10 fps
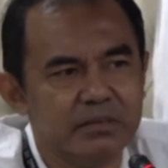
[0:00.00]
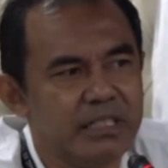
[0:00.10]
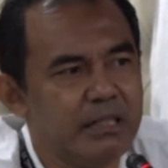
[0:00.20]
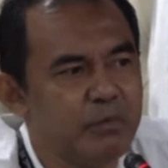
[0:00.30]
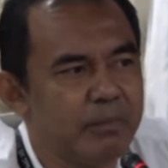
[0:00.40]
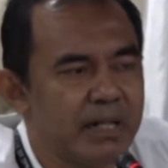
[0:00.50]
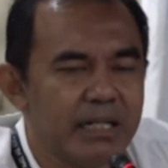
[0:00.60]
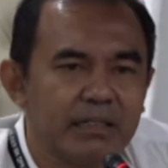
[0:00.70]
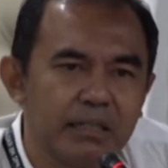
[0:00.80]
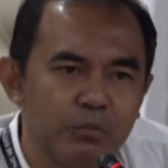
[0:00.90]
tidak
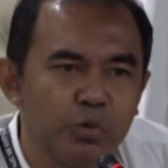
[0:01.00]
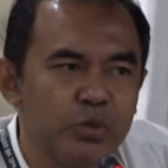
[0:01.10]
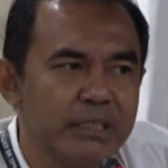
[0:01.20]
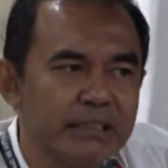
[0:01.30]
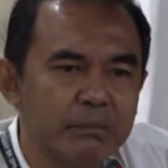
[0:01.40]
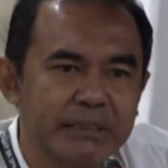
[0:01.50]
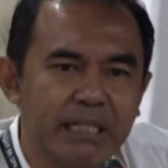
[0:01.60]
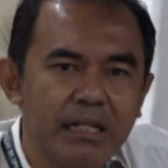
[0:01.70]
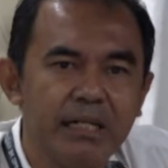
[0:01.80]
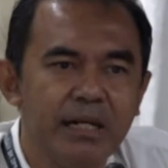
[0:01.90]
memperlihatkan mutunya sama
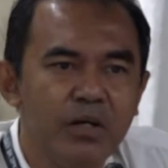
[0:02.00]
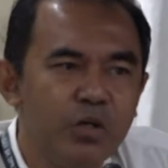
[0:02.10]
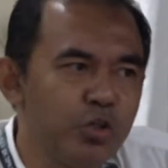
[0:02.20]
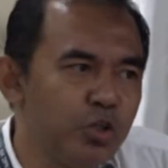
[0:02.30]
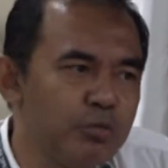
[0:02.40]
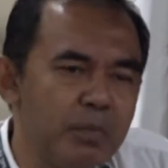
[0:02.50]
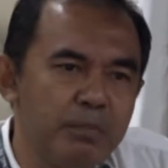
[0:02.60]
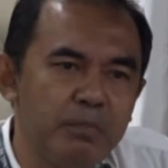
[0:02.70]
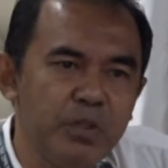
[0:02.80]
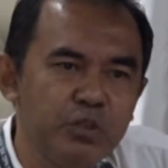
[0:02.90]
sekali untuk
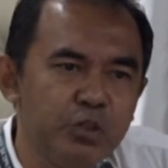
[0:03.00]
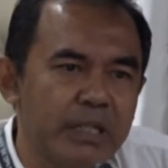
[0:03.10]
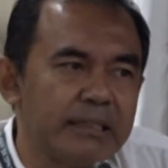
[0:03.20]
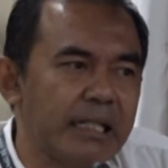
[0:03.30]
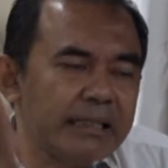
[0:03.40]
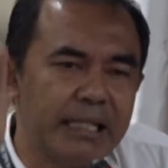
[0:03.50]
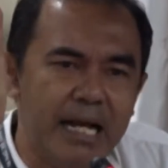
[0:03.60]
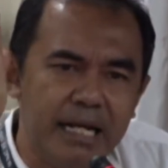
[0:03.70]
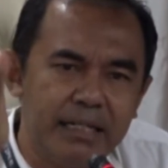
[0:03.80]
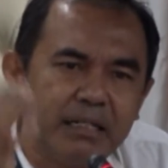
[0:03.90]
menunjukkan
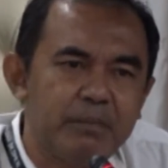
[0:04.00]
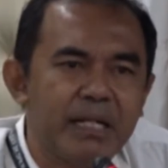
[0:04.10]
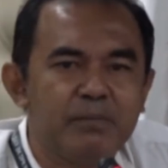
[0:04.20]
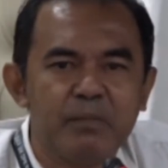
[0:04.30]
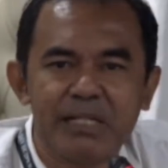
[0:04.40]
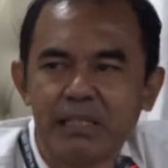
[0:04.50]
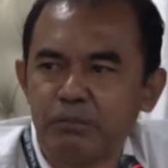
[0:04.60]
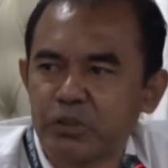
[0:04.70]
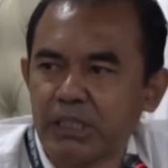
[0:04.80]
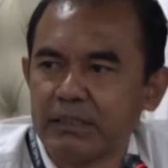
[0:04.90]
tentangan kepada
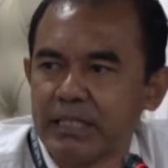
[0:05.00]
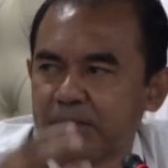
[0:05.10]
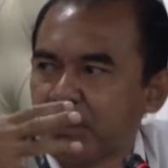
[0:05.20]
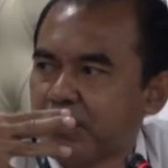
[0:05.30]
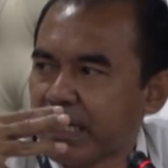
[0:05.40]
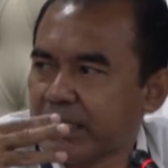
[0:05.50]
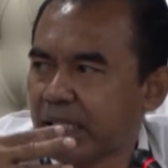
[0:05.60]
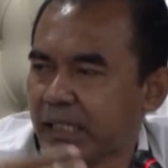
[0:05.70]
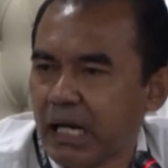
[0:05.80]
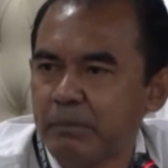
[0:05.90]
pemerintah pusat cepat
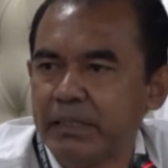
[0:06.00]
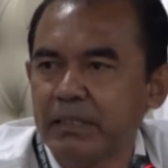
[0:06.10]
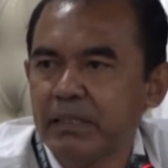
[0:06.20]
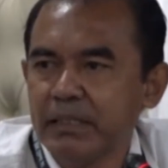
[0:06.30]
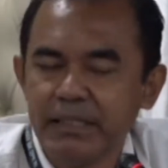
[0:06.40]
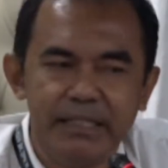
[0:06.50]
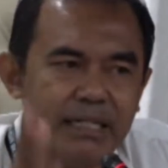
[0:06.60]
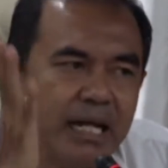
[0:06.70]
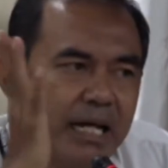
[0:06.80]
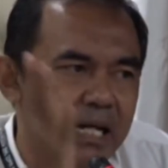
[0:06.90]
perhatikan kami
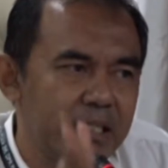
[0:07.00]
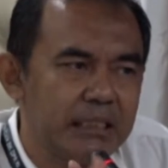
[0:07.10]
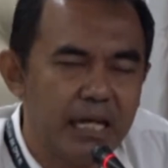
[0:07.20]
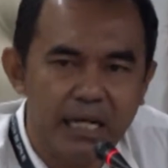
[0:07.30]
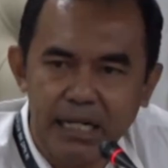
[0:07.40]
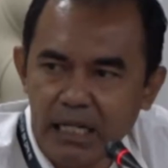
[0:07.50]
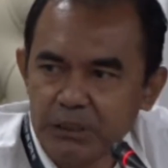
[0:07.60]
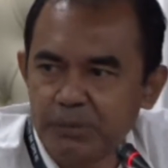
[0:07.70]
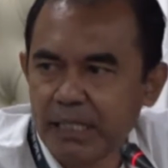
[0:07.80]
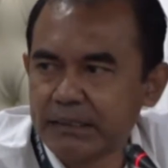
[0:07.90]
inilah ada adalah
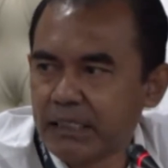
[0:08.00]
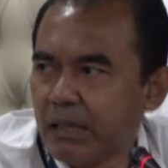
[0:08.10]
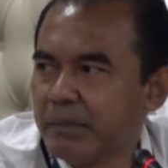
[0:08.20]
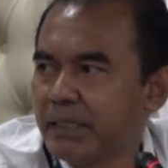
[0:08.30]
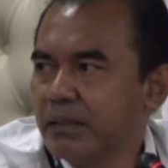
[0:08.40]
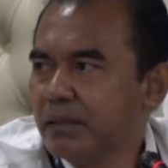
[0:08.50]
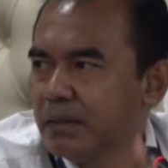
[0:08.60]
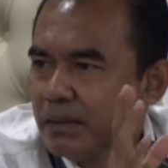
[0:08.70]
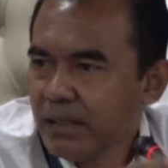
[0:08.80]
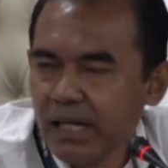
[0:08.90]
aspirasi kami
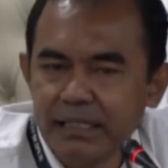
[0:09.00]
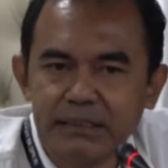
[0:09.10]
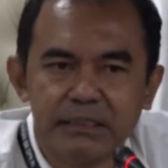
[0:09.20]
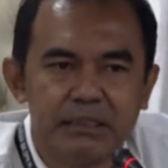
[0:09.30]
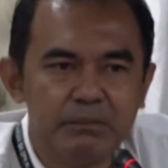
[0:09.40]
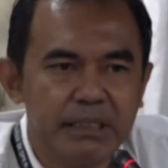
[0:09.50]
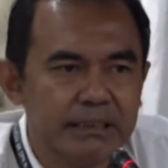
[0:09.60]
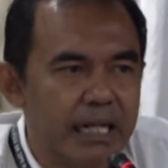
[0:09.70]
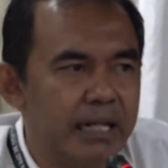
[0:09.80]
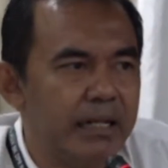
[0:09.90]
ada sistem yang
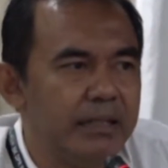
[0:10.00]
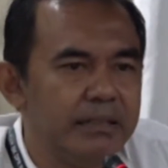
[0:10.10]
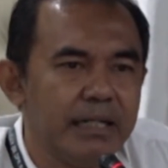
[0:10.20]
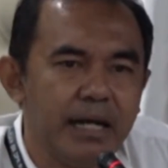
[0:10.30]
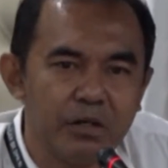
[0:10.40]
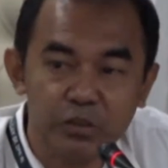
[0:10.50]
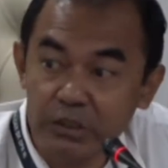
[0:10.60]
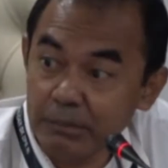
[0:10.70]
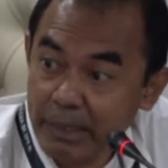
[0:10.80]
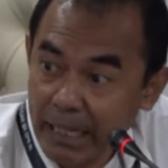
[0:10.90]
salah yang
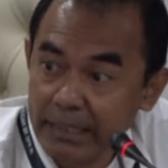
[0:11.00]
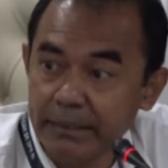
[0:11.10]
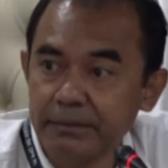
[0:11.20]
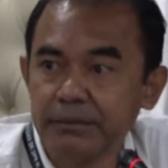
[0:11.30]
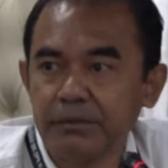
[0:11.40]
harus dibenahi.